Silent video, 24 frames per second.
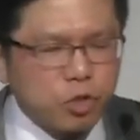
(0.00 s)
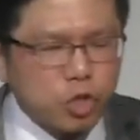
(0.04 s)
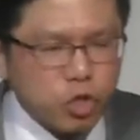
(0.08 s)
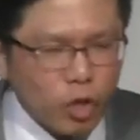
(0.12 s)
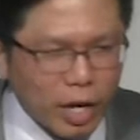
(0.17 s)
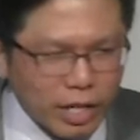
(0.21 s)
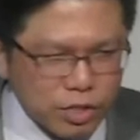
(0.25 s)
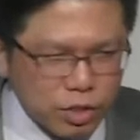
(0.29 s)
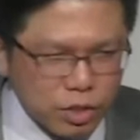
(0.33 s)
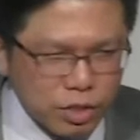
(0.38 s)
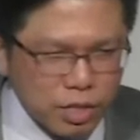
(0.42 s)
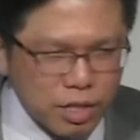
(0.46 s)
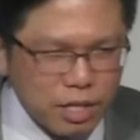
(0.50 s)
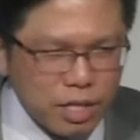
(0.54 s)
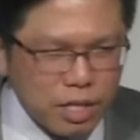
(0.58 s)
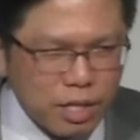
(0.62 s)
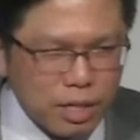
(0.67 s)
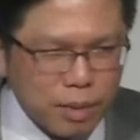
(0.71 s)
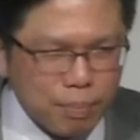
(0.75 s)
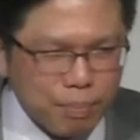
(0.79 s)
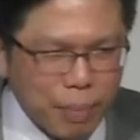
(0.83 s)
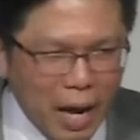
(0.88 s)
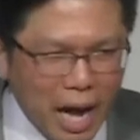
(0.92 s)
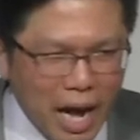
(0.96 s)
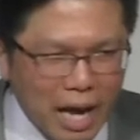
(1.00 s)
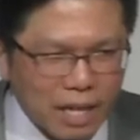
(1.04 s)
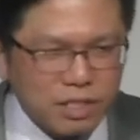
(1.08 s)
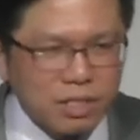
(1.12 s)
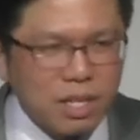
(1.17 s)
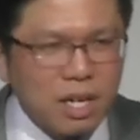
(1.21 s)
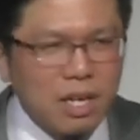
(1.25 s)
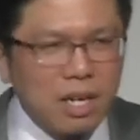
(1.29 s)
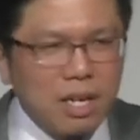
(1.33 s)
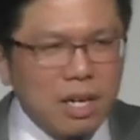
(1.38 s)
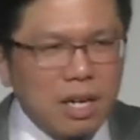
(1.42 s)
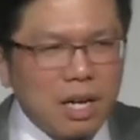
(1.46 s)
我们要
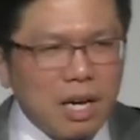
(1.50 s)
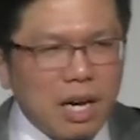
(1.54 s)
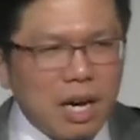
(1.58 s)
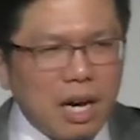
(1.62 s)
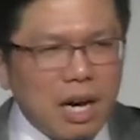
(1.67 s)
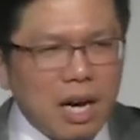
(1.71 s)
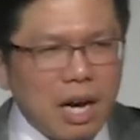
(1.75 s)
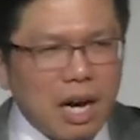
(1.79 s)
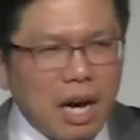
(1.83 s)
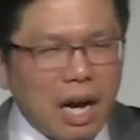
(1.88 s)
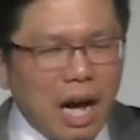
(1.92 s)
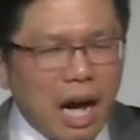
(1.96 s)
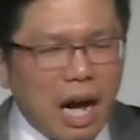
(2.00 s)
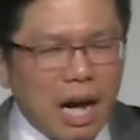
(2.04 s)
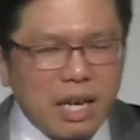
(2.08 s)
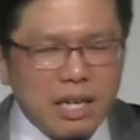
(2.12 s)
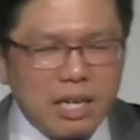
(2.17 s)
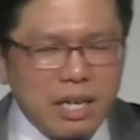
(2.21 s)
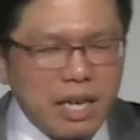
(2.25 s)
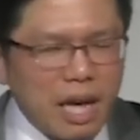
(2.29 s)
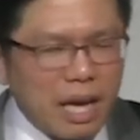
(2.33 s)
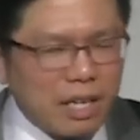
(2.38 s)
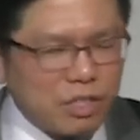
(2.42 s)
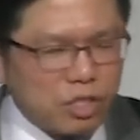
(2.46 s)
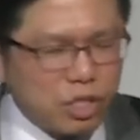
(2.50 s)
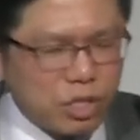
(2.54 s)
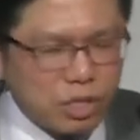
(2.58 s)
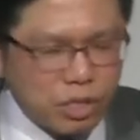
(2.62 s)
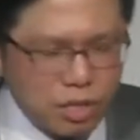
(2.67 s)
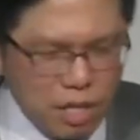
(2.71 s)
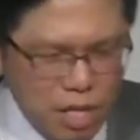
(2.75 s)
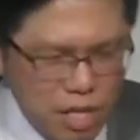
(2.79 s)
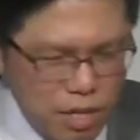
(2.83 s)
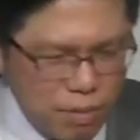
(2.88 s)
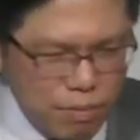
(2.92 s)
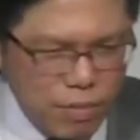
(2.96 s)
去相信的这个神，
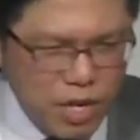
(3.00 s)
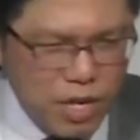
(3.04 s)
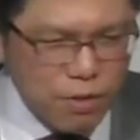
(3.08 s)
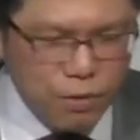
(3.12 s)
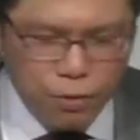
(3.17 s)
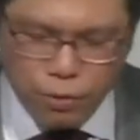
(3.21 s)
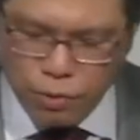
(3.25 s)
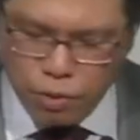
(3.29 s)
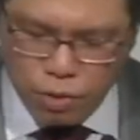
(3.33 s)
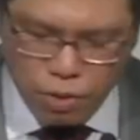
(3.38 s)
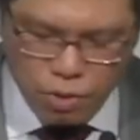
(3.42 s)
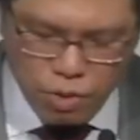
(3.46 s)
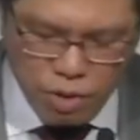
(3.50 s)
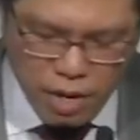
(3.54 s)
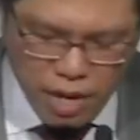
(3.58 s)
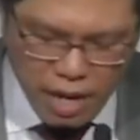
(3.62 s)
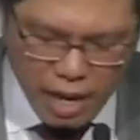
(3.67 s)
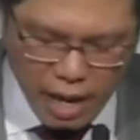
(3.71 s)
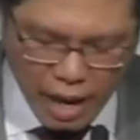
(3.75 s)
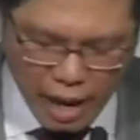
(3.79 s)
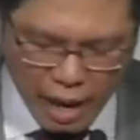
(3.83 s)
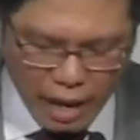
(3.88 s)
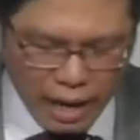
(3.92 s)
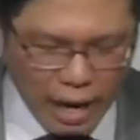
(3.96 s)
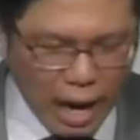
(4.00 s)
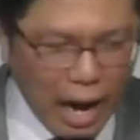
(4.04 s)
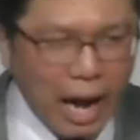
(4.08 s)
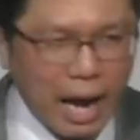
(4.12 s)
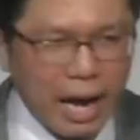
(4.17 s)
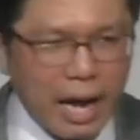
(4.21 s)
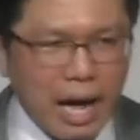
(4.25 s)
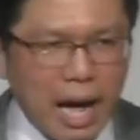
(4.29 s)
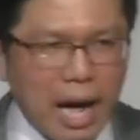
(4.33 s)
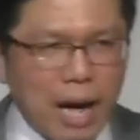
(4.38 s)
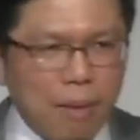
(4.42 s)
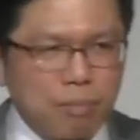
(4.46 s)
在过去他已
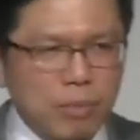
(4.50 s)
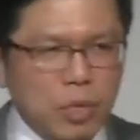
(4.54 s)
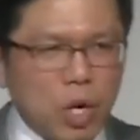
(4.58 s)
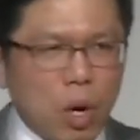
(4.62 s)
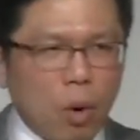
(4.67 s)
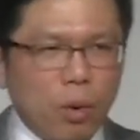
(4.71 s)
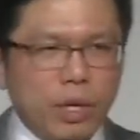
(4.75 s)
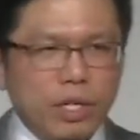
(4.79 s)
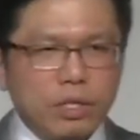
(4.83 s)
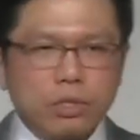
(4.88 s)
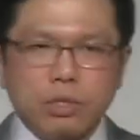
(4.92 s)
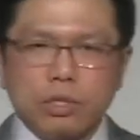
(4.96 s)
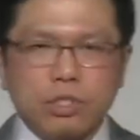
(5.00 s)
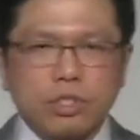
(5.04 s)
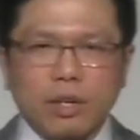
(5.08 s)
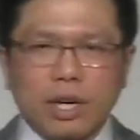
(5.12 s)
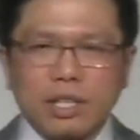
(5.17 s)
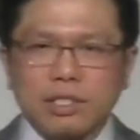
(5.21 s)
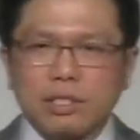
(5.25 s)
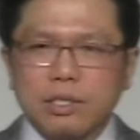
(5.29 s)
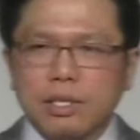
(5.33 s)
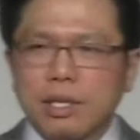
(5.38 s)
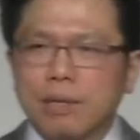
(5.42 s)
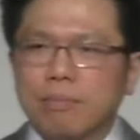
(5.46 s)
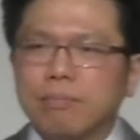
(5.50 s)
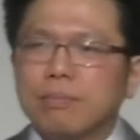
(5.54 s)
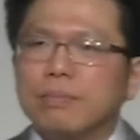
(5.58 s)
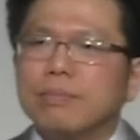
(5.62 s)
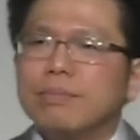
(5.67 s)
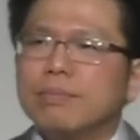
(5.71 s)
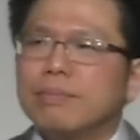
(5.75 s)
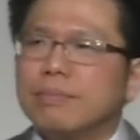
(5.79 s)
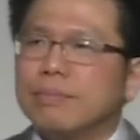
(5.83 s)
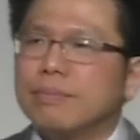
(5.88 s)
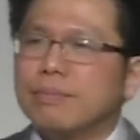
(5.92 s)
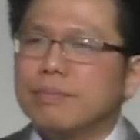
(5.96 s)
经呢救了我
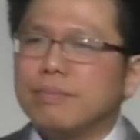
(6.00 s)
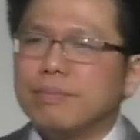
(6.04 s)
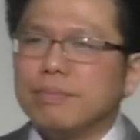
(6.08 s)
们，